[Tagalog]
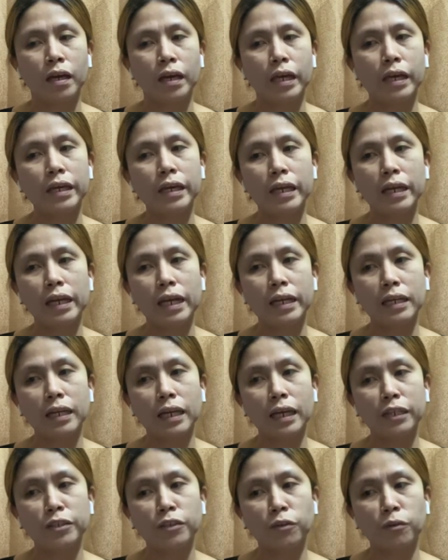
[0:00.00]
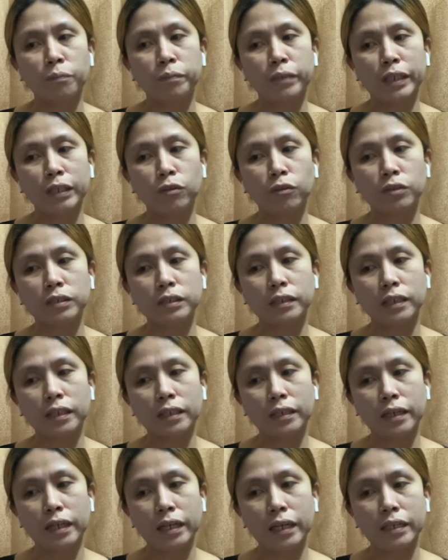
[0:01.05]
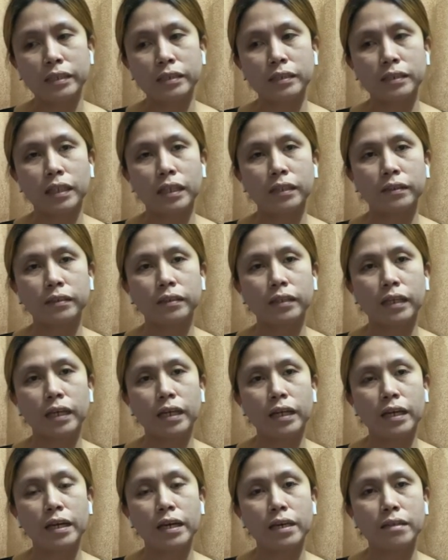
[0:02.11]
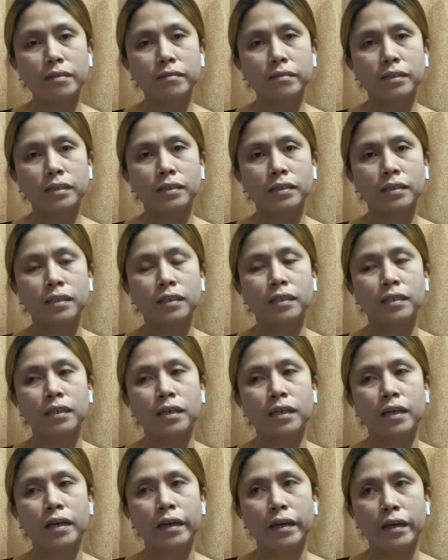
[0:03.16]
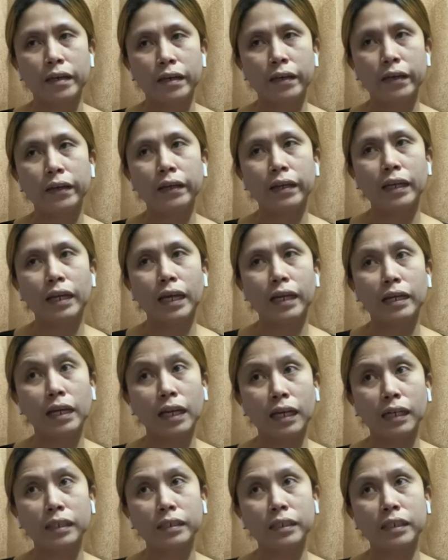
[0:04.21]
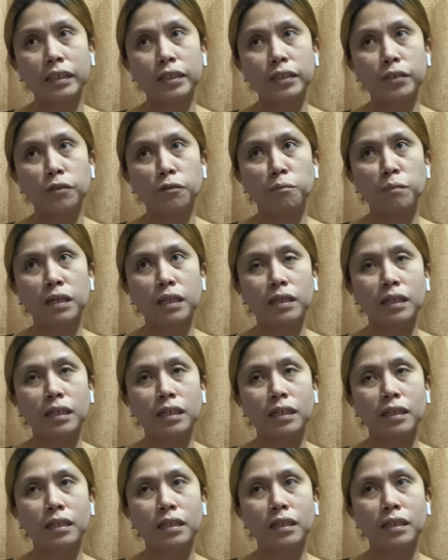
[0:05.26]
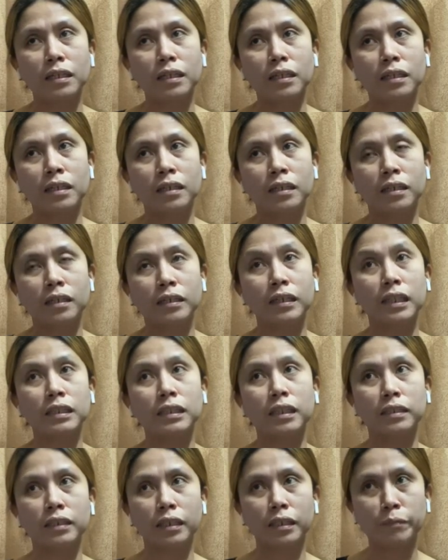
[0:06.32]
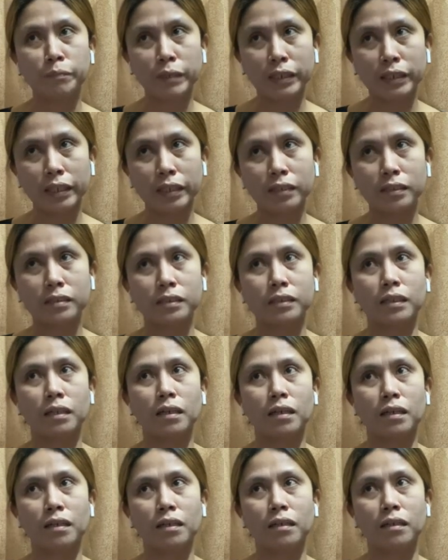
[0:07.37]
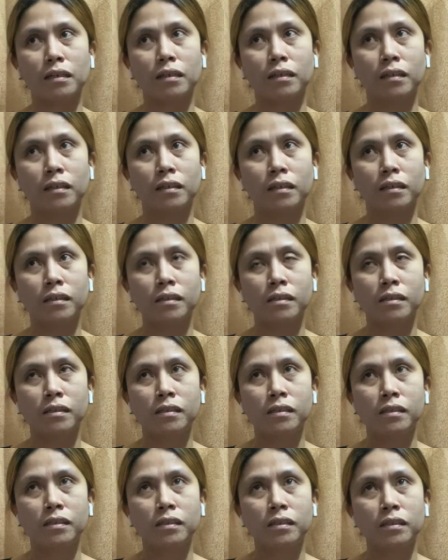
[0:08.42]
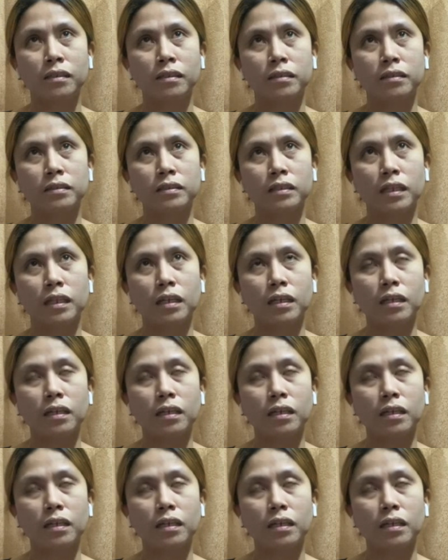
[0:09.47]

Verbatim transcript: iilan lang yung break contract guys. And then, iilan lang din yung mga nateterminate sa sa